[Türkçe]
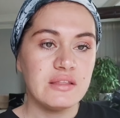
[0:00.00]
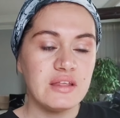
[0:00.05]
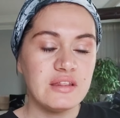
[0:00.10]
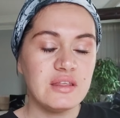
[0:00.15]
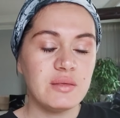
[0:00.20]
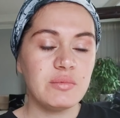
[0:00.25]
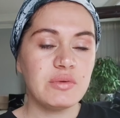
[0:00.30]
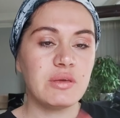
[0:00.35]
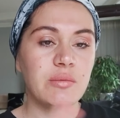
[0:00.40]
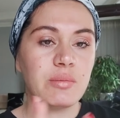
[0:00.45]

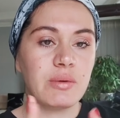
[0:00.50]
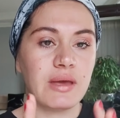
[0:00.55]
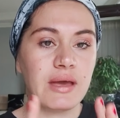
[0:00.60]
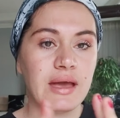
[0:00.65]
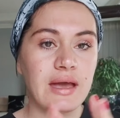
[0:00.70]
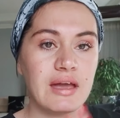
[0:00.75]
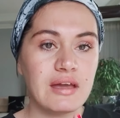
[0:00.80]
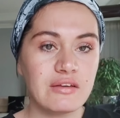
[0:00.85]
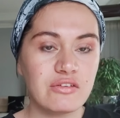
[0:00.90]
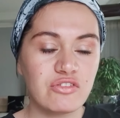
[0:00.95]
dediğim gibi
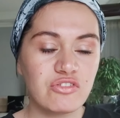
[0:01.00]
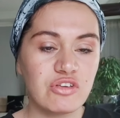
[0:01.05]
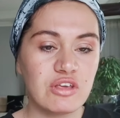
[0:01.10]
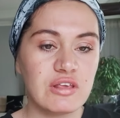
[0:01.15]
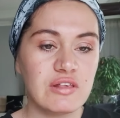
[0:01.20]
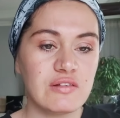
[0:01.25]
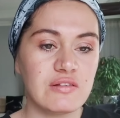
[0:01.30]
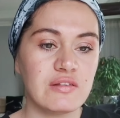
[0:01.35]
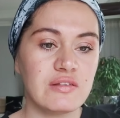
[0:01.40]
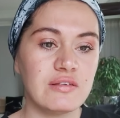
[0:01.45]
her
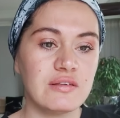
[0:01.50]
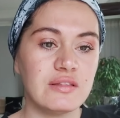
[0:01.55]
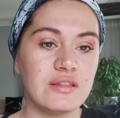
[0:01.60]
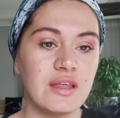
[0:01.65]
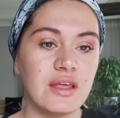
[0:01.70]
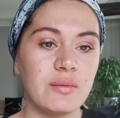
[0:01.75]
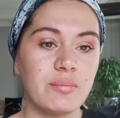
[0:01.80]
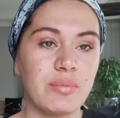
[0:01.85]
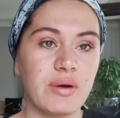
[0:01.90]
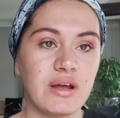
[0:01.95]
şeyi
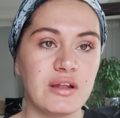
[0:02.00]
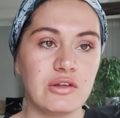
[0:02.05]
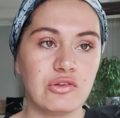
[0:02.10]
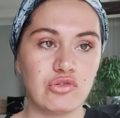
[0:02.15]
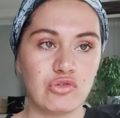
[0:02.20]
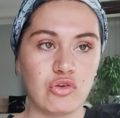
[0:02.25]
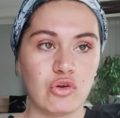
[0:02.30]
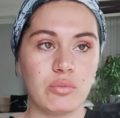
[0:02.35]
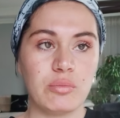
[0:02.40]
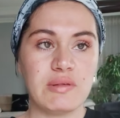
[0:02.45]
sizinle
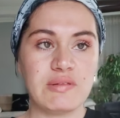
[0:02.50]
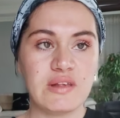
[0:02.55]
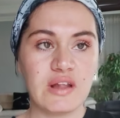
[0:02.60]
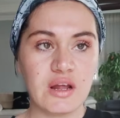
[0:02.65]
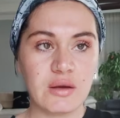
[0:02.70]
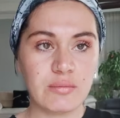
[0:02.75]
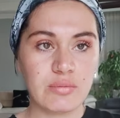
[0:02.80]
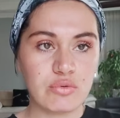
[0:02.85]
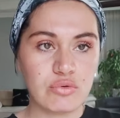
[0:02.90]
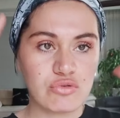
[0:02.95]
paylaşıyorum.
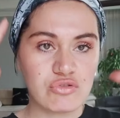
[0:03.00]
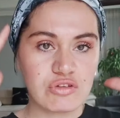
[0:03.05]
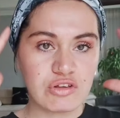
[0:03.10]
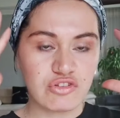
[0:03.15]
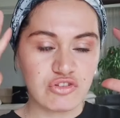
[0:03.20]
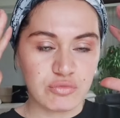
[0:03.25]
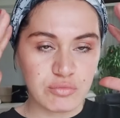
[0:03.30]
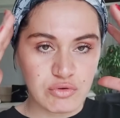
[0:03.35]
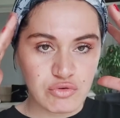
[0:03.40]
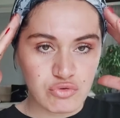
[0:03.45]
Mesela bugün
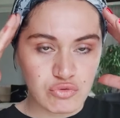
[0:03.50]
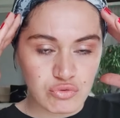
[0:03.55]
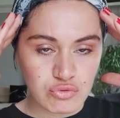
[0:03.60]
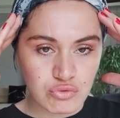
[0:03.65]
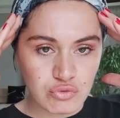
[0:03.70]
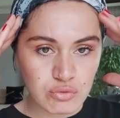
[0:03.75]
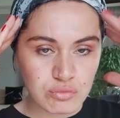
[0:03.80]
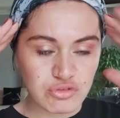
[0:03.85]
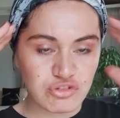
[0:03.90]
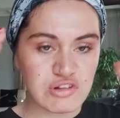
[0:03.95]
saçıma
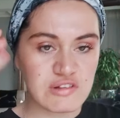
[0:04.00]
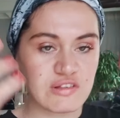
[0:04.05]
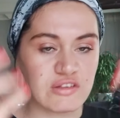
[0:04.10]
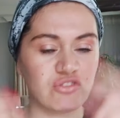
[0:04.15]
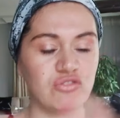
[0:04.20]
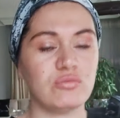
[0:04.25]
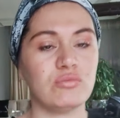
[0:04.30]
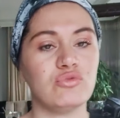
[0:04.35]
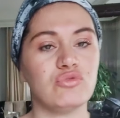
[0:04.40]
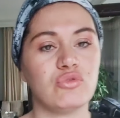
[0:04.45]
sürdüğüm, işte
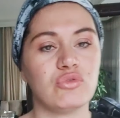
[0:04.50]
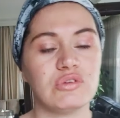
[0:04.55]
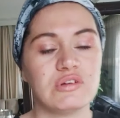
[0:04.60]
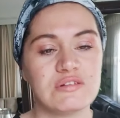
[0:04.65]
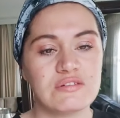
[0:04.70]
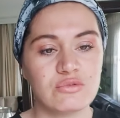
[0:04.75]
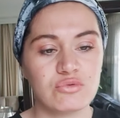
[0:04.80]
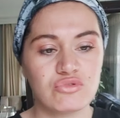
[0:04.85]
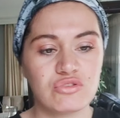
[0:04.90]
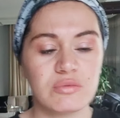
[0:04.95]
saçımın çok
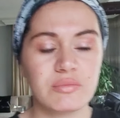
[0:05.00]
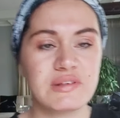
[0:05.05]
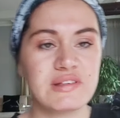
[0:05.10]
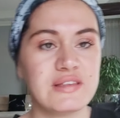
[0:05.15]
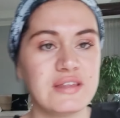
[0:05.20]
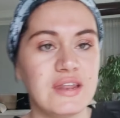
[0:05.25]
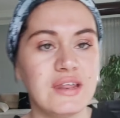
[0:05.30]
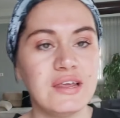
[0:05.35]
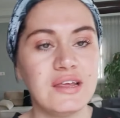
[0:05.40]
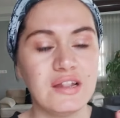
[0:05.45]
hızlı
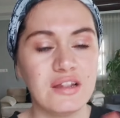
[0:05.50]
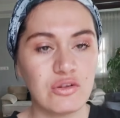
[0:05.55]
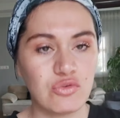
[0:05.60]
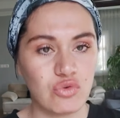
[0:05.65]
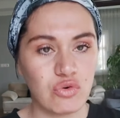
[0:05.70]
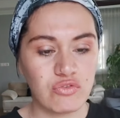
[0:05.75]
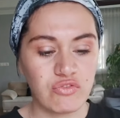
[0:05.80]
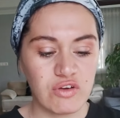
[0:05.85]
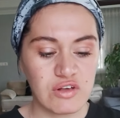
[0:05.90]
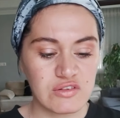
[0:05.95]
uzamasıyla ilgili de
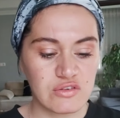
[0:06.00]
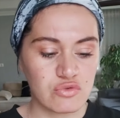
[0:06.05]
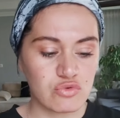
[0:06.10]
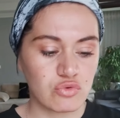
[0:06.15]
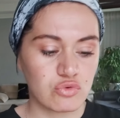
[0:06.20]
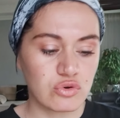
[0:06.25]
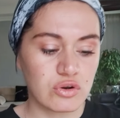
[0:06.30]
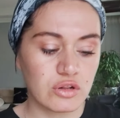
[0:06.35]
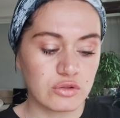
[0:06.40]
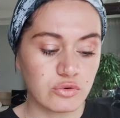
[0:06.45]
çok fazla
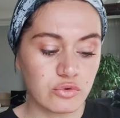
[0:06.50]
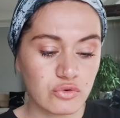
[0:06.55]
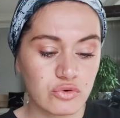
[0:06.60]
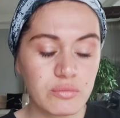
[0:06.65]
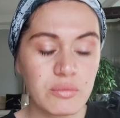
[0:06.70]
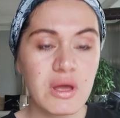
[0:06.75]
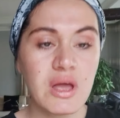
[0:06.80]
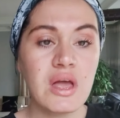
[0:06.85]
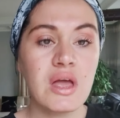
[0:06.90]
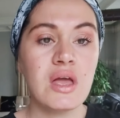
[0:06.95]
soru
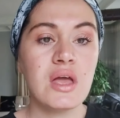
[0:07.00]
alıyorum.